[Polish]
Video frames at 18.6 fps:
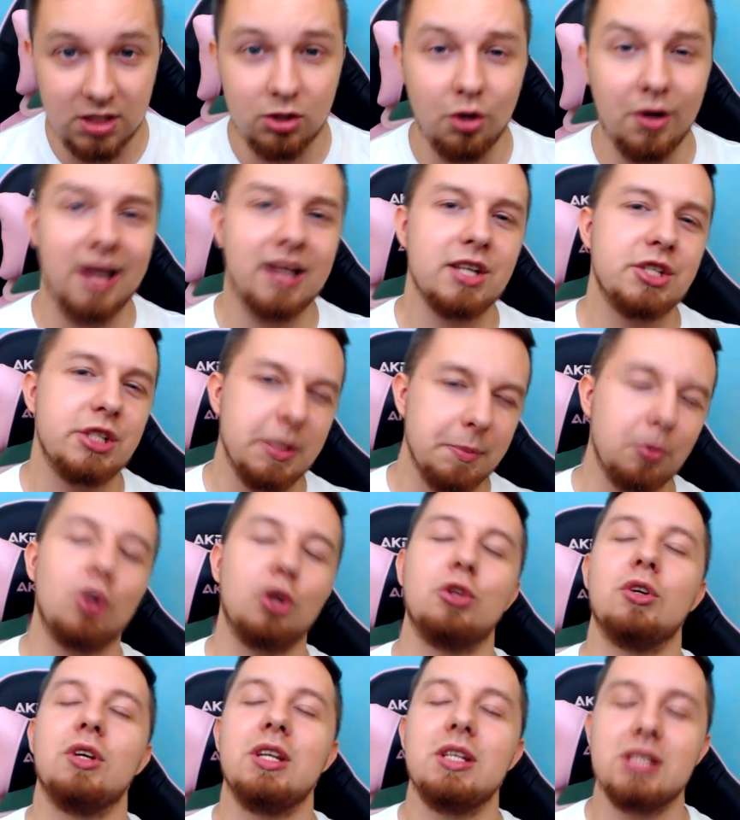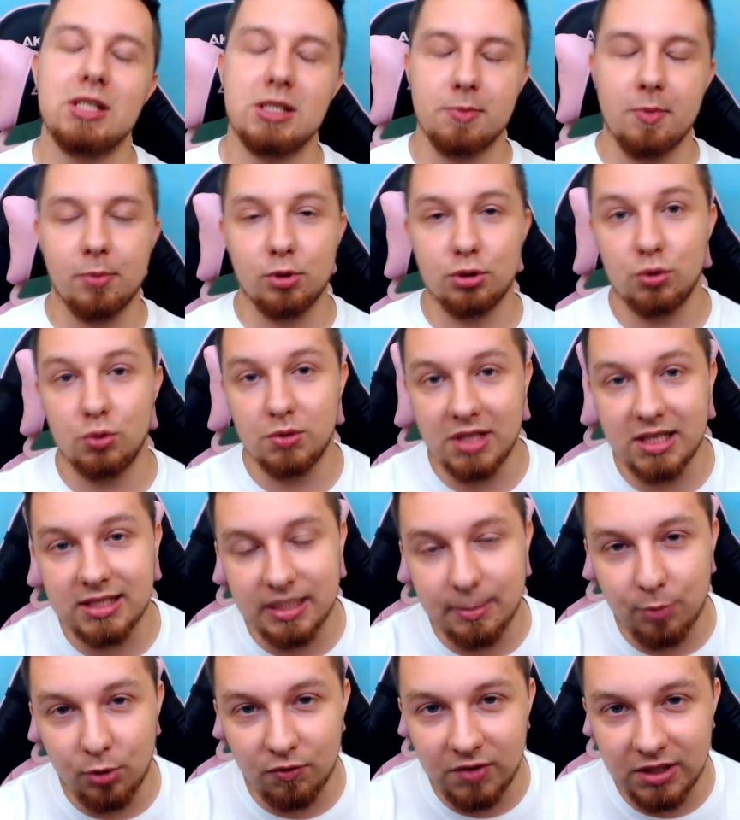To jak szybko to idzie jest po prostu
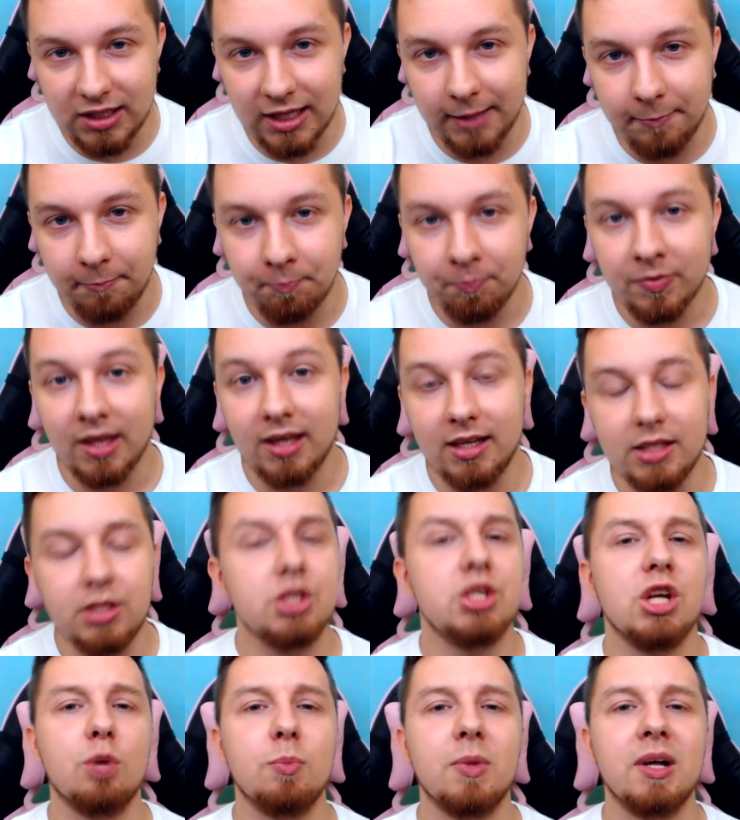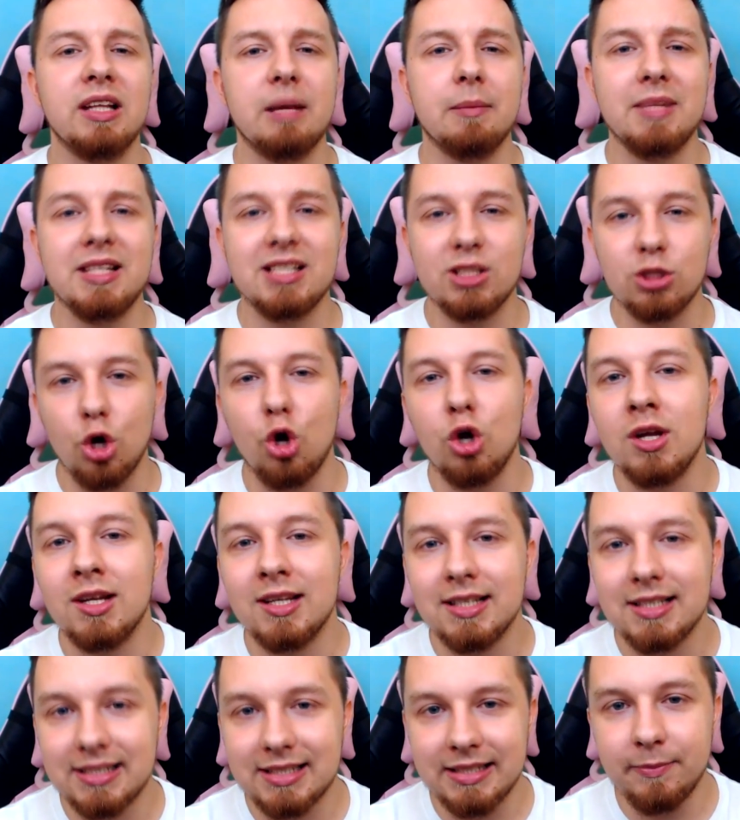niesamowite i dzisiaj obgadamy co
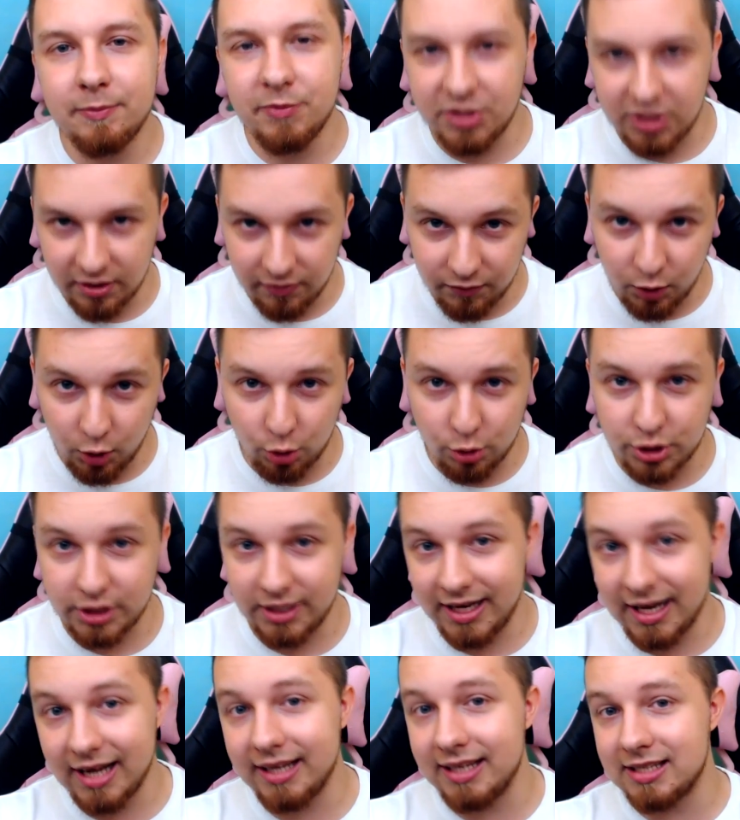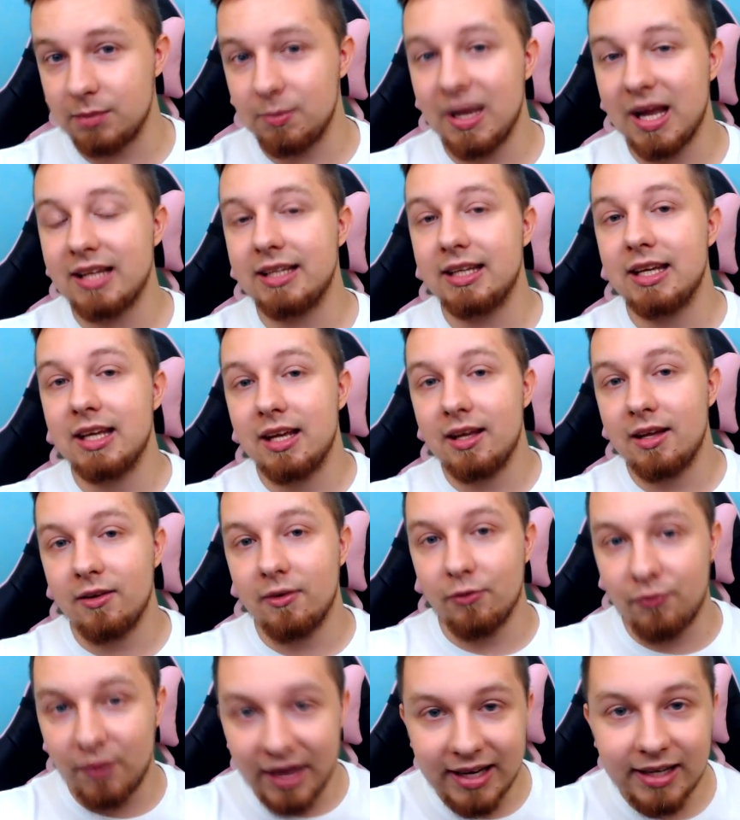z tym się wiąże, jakie zmiany
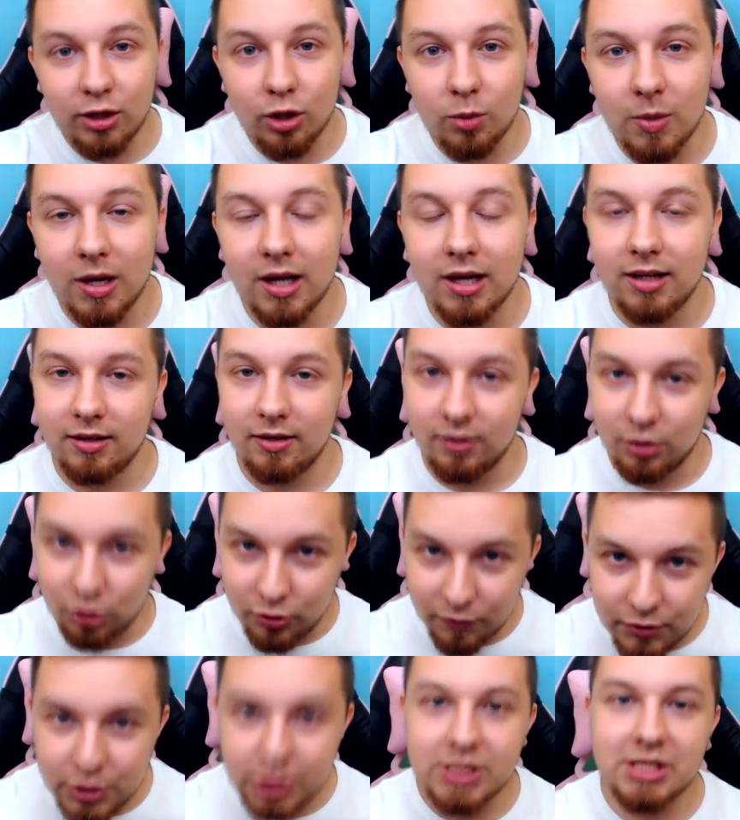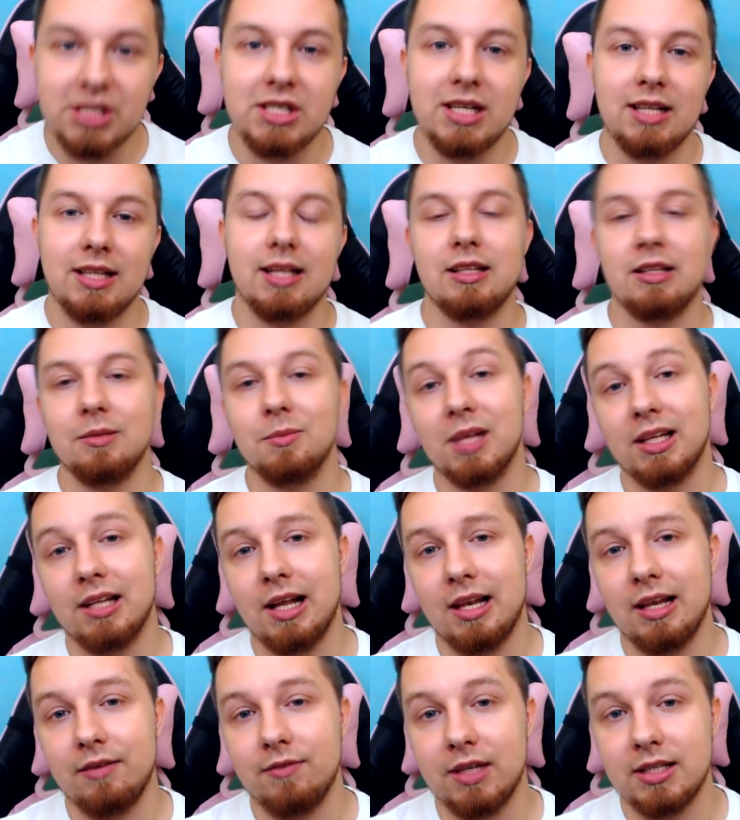wejdą w życie na tym
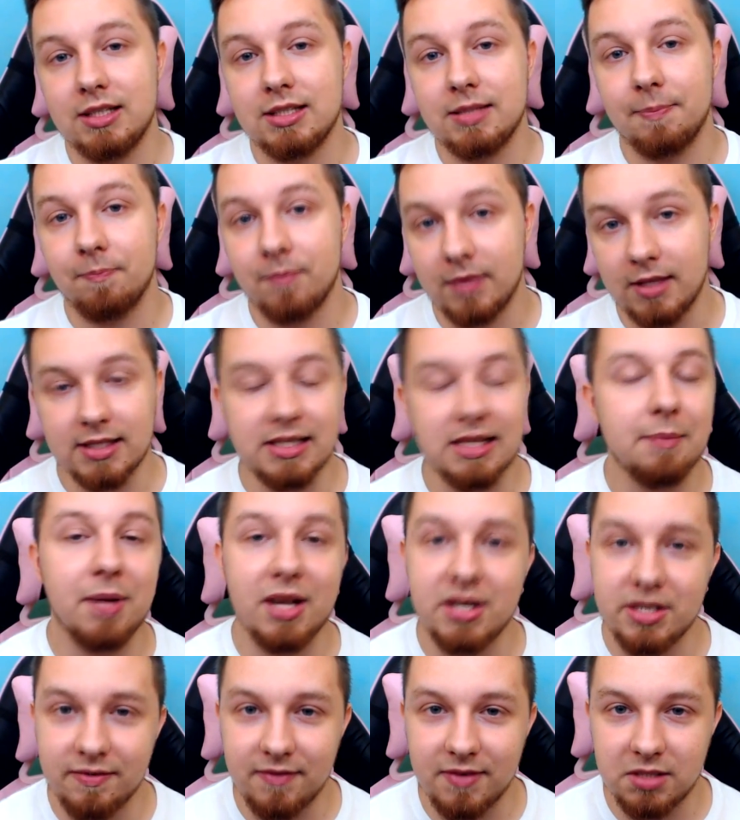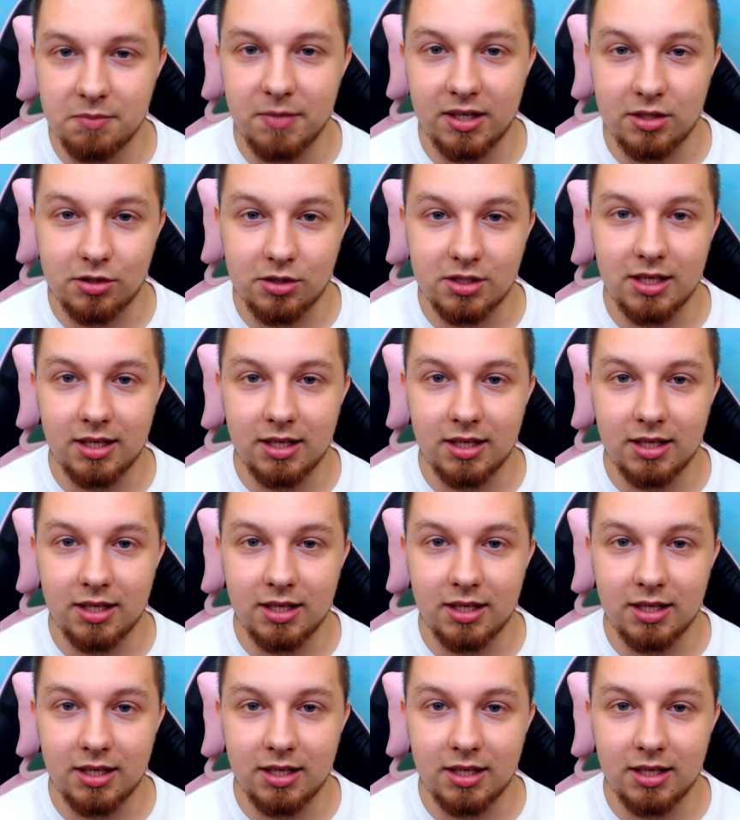kanale, więc zapraszam was bardzo